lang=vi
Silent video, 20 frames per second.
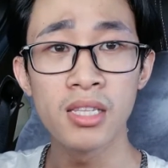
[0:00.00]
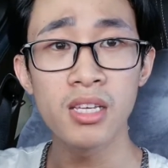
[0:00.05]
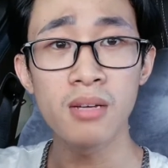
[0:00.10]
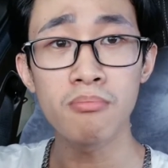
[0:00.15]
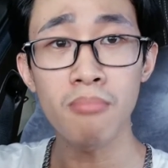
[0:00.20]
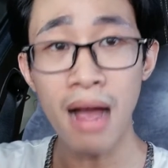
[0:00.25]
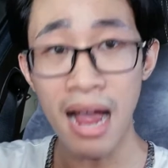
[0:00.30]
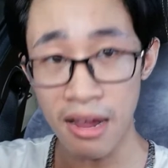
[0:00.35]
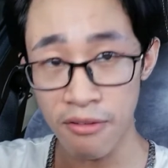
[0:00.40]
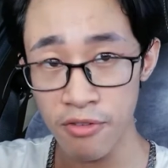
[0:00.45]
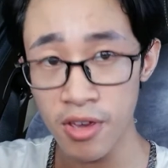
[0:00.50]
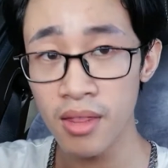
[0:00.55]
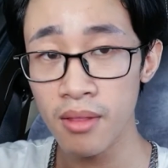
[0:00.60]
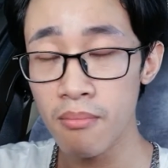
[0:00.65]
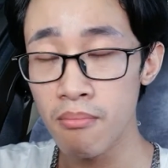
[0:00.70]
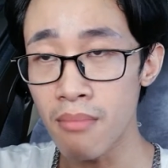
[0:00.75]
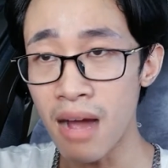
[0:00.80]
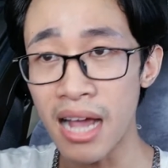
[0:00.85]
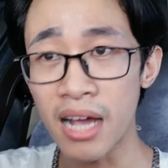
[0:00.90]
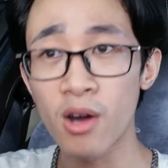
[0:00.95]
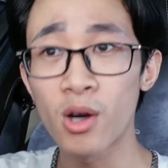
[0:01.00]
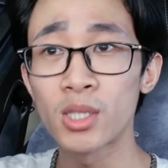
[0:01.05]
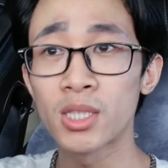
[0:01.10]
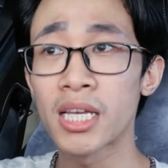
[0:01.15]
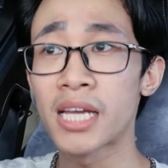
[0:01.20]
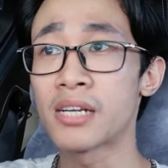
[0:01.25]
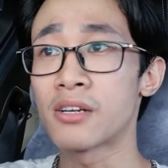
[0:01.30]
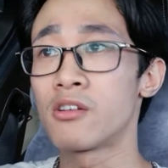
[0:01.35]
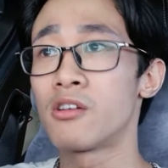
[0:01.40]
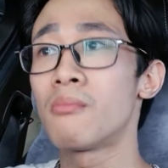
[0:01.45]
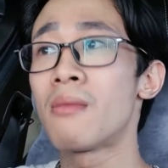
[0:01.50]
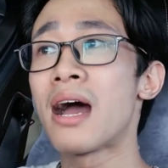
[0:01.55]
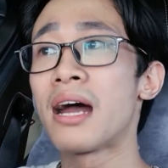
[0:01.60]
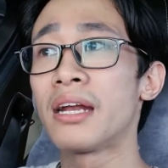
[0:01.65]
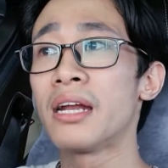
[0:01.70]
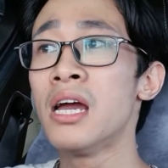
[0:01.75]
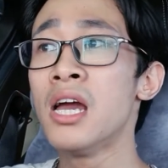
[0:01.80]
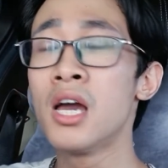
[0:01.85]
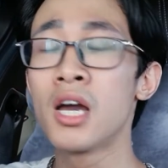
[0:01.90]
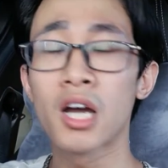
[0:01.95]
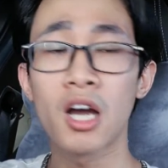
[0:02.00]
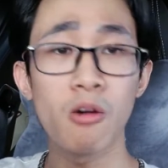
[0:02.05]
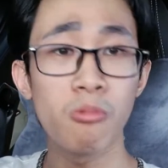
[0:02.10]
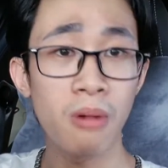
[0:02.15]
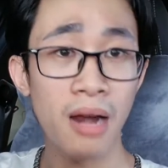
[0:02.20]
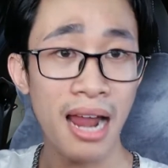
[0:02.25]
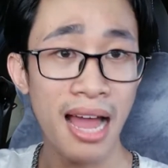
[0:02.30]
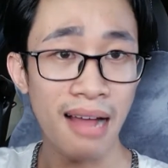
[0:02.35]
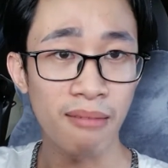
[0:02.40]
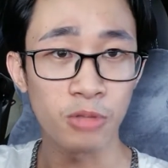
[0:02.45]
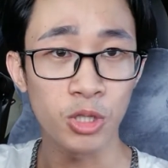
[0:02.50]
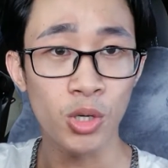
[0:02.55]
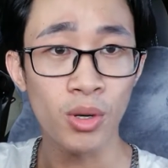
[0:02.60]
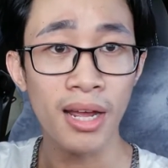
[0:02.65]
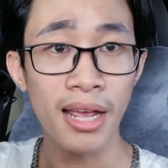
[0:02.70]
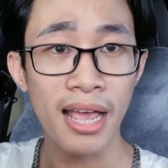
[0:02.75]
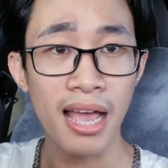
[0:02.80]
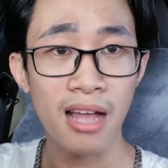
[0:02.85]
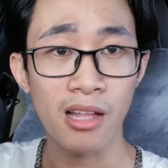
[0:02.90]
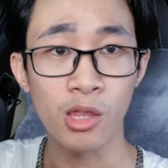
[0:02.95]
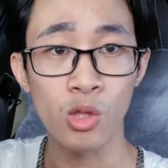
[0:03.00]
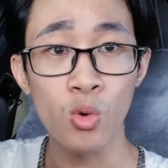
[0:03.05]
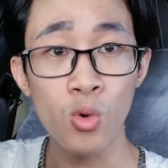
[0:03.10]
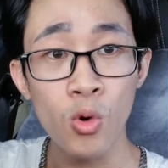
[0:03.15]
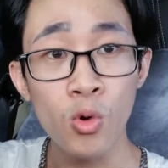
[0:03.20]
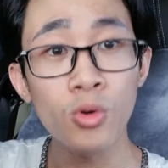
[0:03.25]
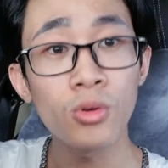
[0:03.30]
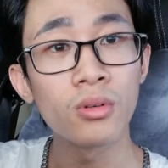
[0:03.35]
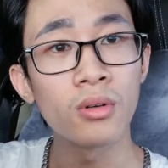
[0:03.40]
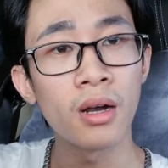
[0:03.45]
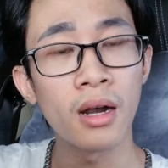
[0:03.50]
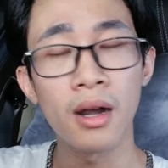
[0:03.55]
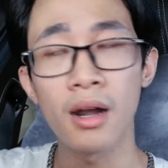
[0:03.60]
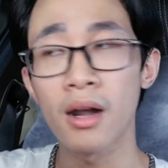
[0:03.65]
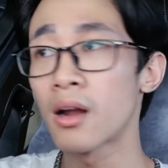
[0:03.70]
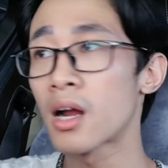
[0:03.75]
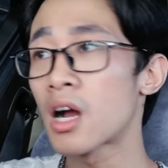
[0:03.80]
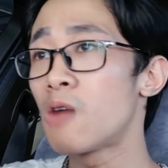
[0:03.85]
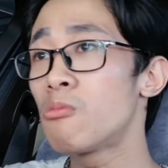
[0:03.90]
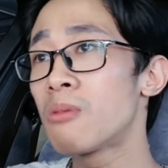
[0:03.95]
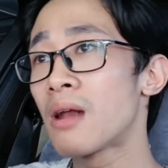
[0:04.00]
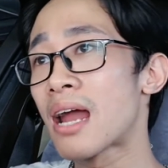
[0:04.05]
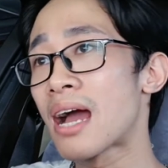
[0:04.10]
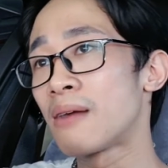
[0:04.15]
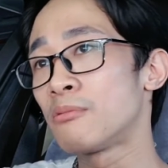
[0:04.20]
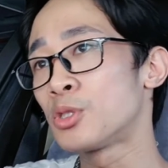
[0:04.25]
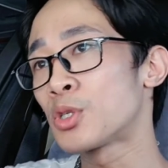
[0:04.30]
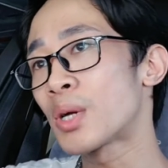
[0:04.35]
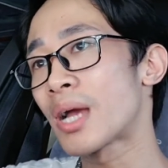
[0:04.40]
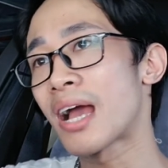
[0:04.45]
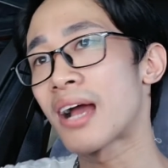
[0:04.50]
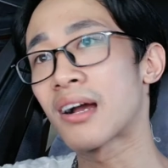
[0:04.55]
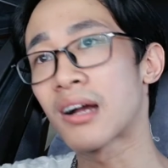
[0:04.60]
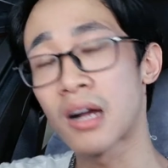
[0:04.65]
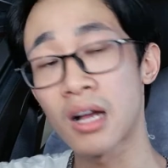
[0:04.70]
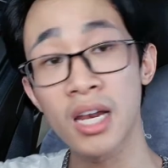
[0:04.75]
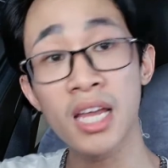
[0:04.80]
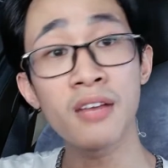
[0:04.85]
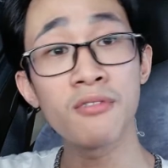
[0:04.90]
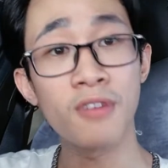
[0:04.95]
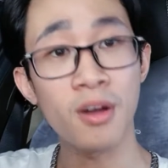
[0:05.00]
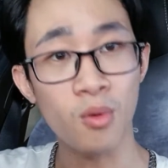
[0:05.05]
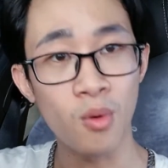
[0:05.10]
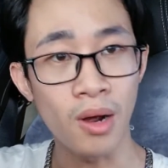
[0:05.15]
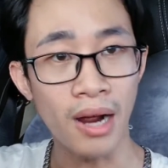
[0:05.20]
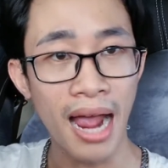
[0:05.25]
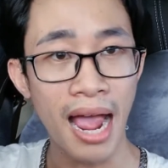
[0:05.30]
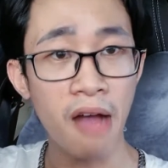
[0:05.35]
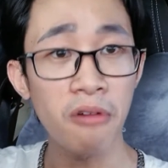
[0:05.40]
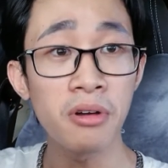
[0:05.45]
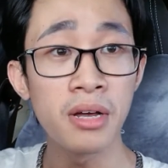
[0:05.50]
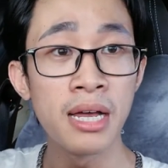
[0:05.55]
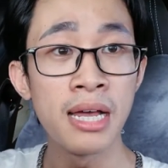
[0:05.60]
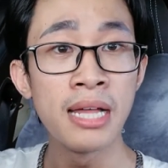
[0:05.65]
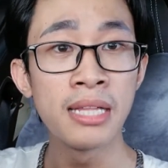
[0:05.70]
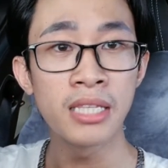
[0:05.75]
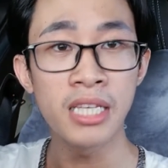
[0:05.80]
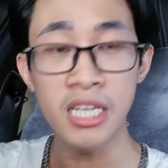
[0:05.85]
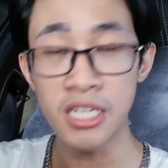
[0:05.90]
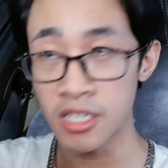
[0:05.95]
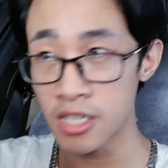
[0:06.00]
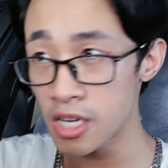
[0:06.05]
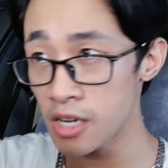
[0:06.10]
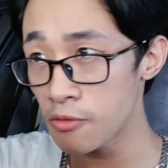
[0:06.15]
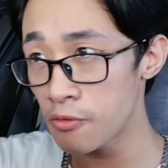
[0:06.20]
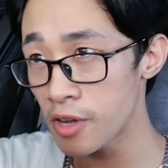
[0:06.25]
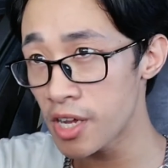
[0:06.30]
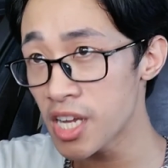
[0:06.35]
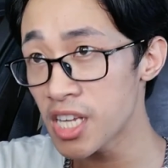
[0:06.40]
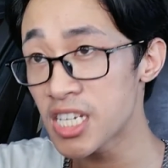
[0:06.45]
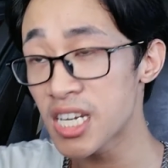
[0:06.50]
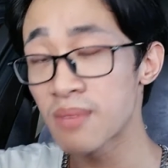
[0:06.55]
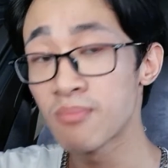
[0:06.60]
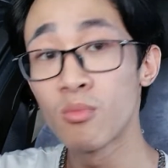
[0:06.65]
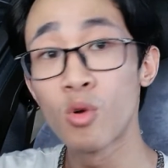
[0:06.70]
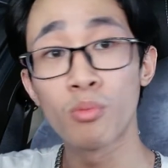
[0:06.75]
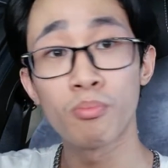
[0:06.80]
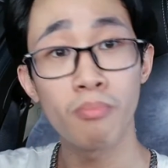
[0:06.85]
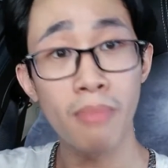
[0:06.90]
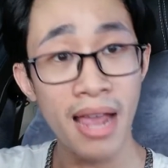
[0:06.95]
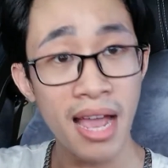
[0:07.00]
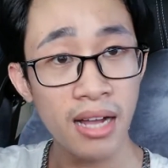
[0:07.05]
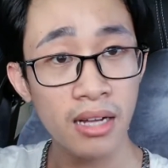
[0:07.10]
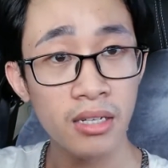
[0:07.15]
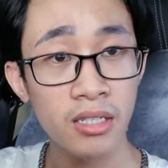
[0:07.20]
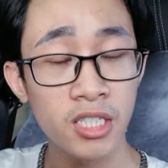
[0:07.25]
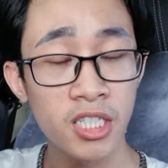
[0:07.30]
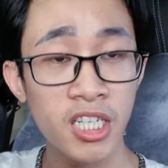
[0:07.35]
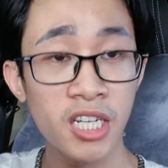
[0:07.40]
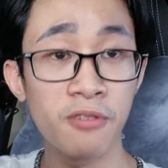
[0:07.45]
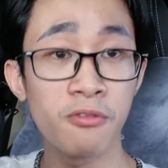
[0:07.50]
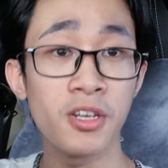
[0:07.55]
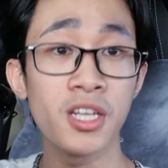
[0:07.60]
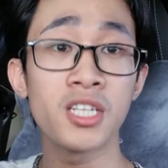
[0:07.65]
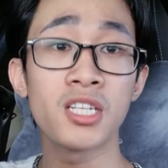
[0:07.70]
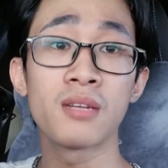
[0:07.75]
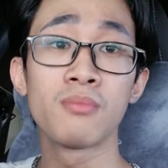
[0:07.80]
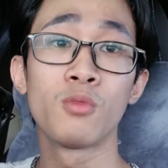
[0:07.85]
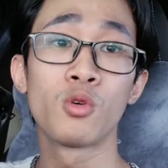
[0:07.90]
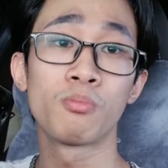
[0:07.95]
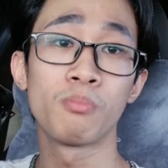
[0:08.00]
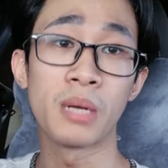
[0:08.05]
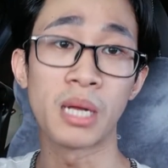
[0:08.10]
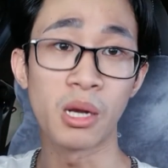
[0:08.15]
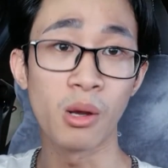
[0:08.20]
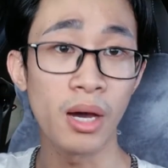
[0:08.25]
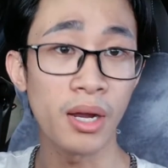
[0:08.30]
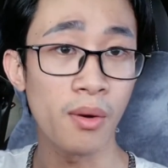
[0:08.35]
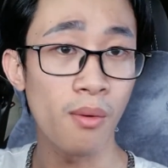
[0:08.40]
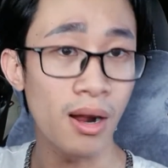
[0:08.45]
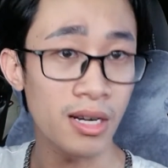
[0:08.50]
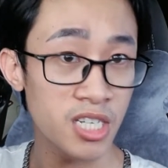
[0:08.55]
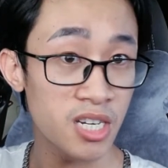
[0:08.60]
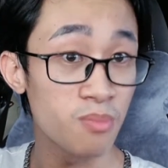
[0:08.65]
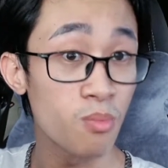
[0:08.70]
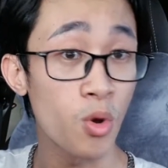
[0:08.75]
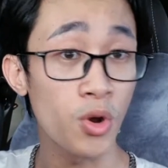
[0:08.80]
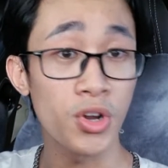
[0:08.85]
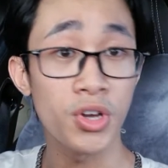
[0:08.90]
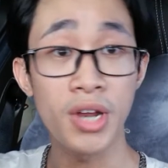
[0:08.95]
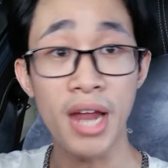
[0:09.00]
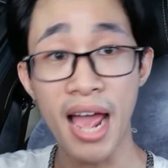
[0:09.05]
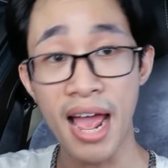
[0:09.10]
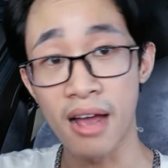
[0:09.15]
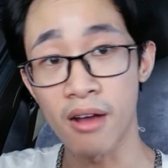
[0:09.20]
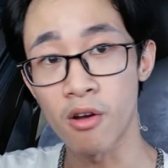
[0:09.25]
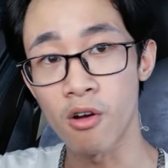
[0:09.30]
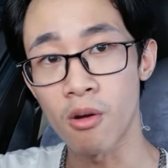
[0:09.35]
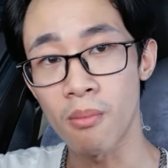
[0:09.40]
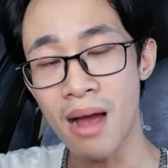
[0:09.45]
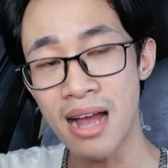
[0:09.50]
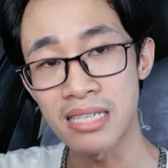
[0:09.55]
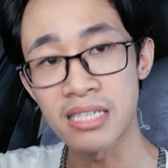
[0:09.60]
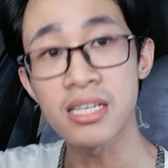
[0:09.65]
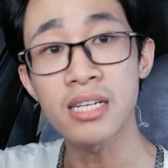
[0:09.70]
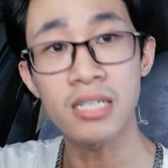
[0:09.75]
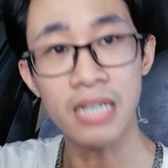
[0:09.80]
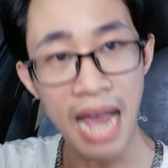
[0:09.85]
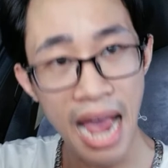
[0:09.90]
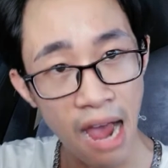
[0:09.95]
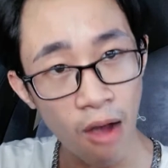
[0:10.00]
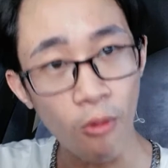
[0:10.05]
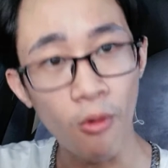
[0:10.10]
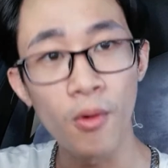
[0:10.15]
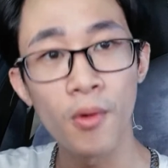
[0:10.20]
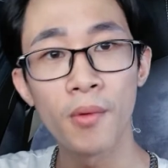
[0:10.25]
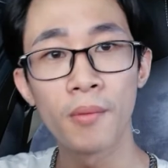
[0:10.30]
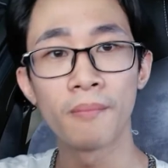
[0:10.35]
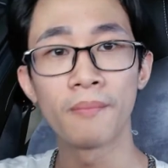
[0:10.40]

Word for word: nhưng bài viết, bài content của bạn không làm cho khách hàng thu hút không làm cho khách hàng click vào quảng cáo thì chi phí trên một mét, chi phí trên một bình luận hoặc trên một đơn hàng của bạn rất cao.